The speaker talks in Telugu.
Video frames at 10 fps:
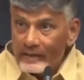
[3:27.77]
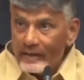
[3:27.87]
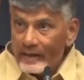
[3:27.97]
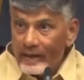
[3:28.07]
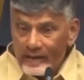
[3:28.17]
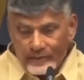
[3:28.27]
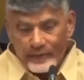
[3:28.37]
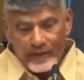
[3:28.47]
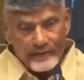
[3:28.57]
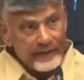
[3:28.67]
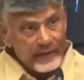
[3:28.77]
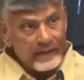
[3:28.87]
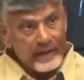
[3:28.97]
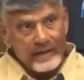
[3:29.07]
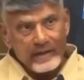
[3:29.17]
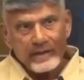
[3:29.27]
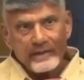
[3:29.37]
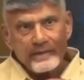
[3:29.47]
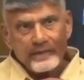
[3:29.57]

యాజ్ లాంగ్ యాజ్ వీఆర్ వెరీ క్లీన్